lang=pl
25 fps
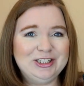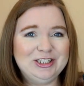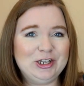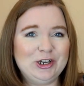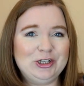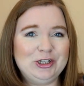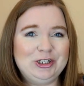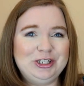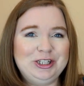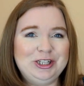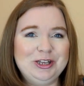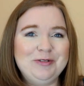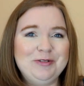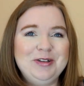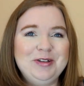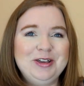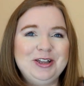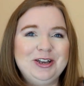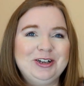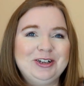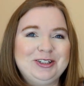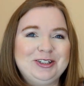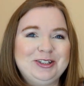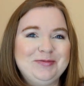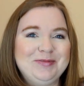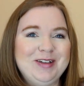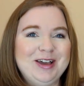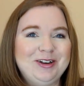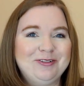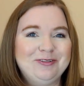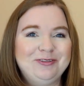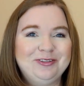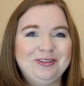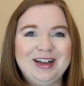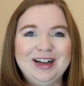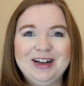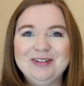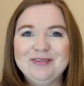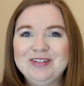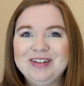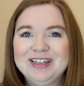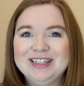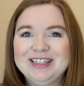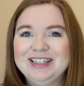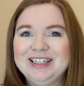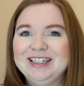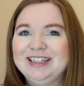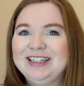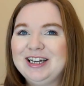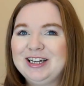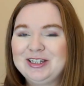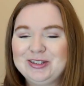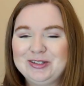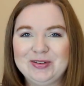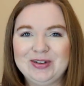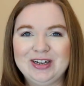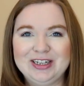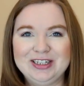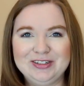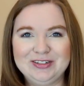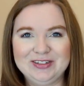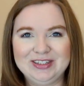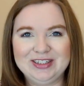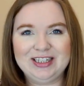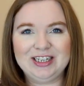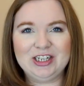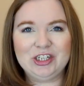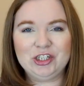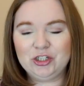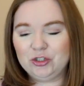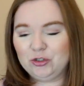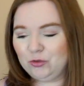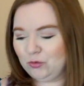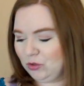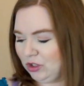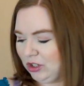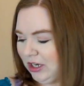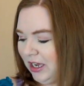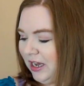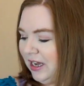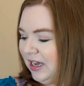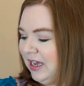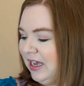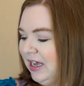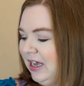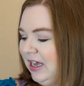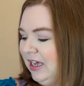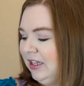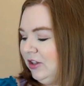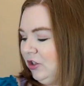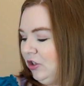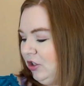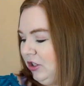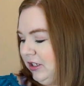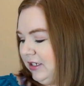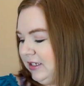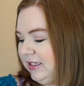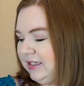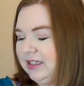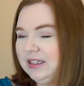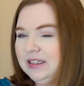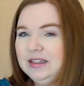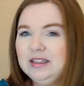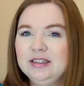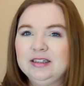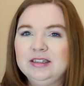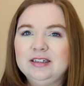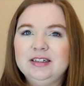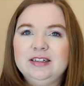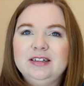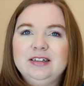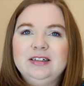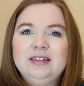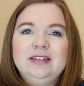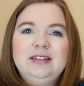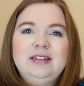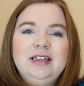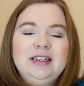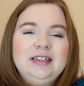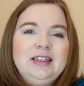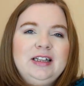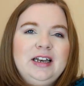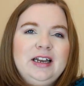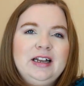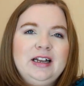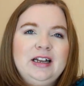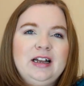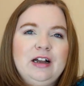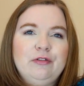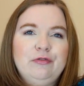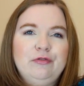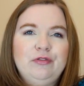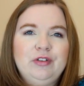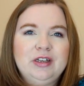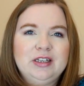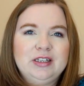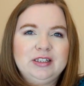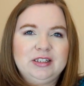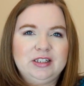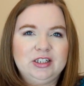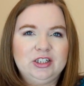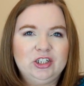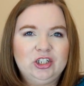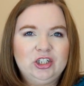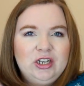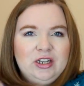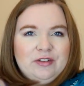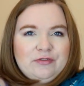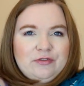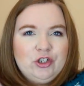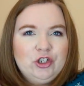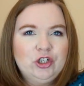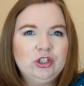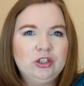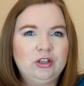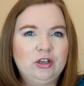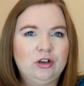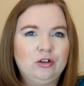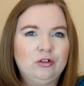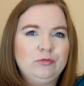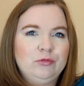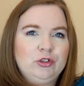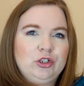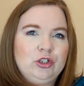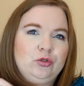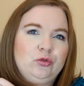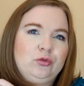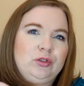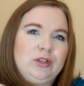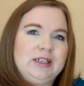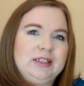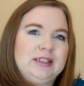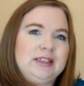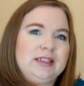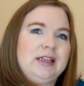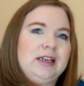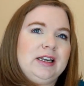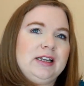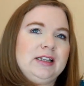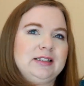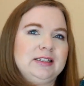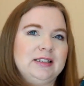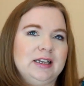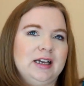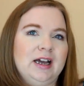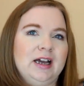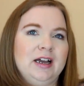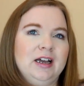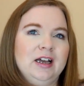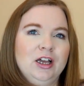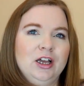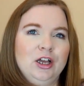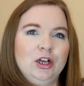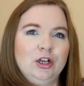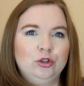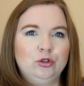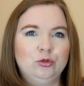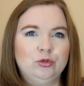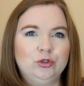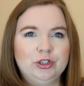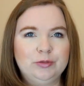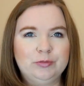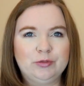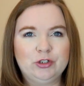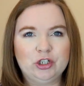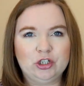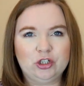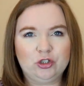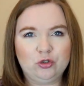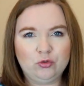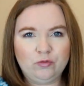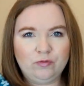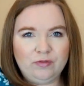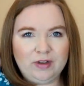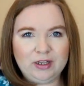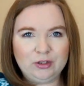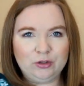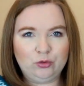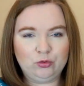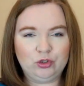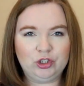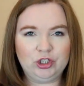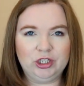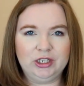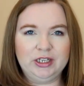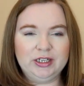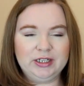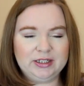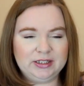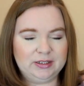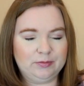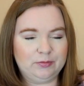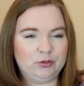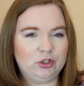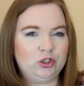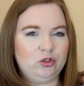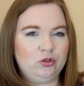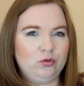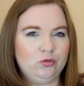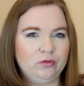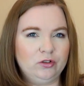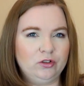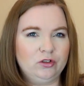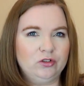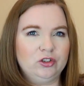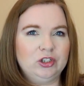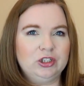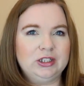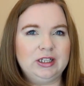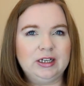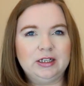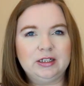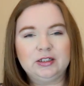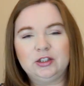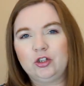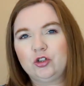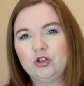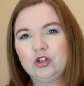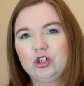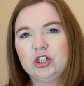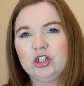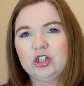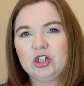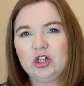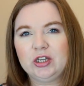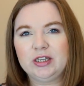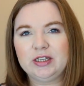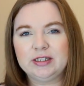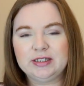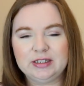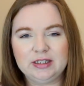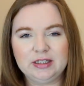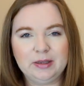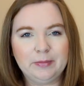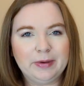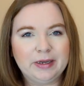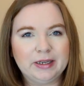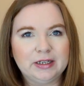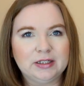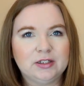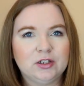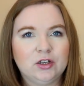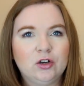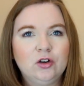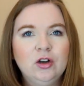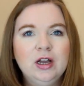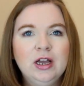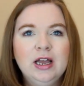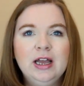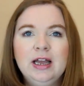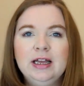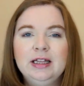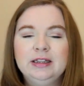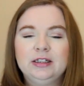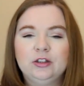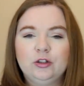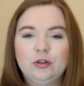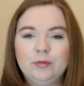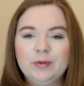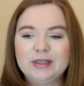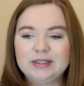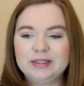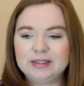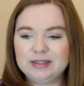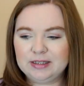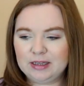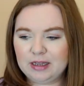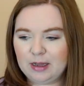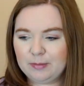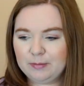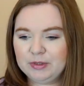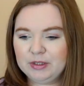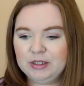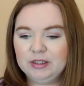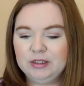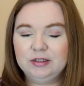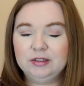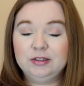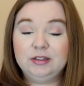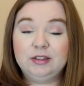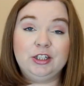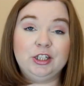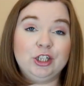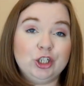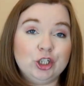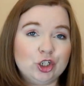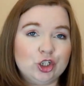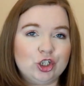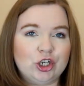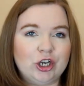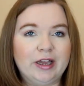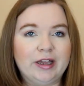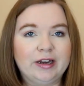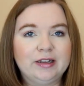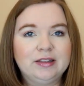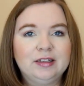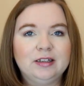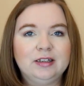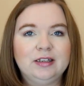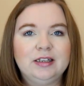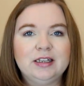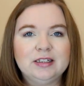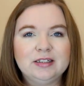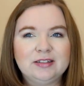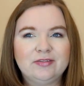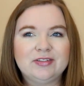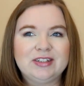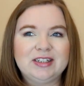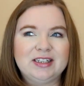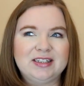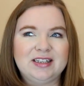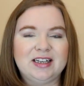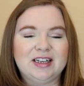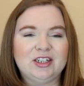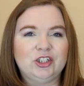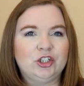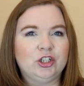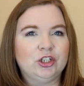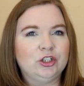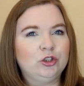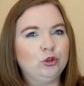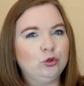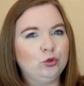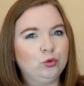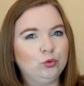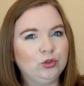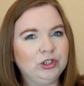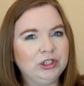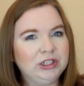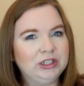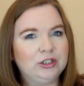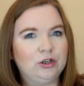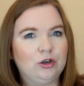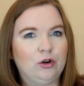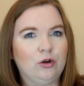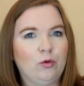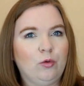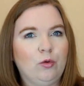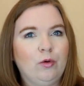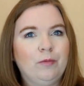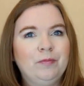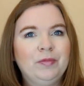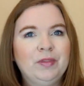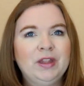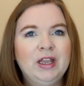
Coś z tymi rozmiarówkami jest nie tak, słuchajcie, jest strasznie duże. No i niestety y, ten rękaw jest źle wszyty. On mi się tutaj skręca, tu się przesuwa, tu się nie chce przesunąć, tak troszeczkę jest nie bardzo. Natomiast sam y, t-shirt jest w zasadzie tuniką.